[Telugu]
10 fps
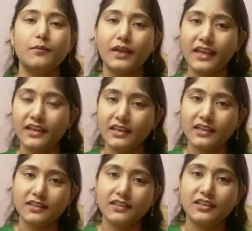హెయిర్
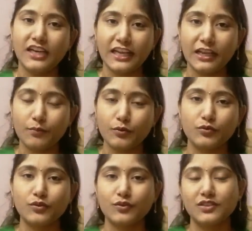అనేది డ్రై అయిపోతూ
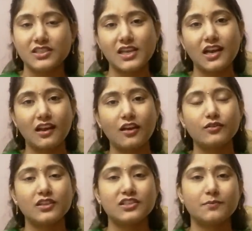ఉంటుంది చల్లగా
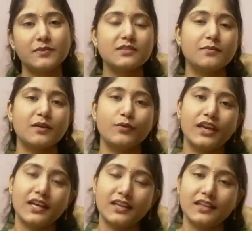ఉందని చెప్పేసి మనం
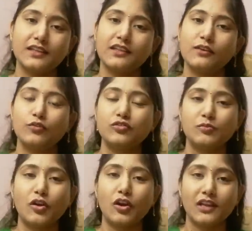ఎండలేదు కదా అని
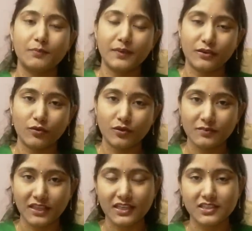కొంచెం ఆయిల్ పెట్టుకోవడం
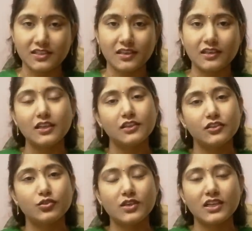తగ్గించిన
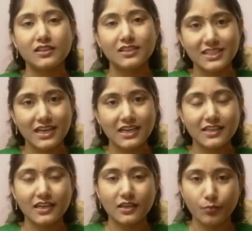జుట్టు అనేది
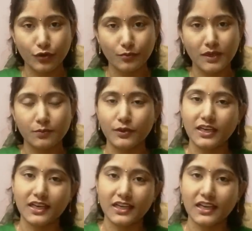చల్లదానికి పొడిబారిపోయి
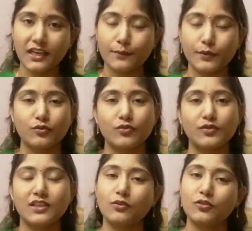గట్టిగా
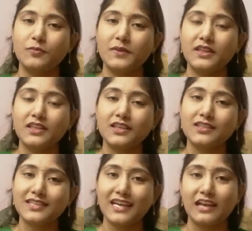అయిపోతుంటుంది కొంతమందికి
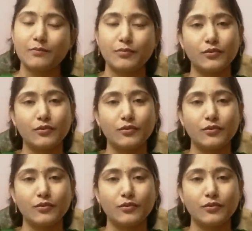స్కాల్ప్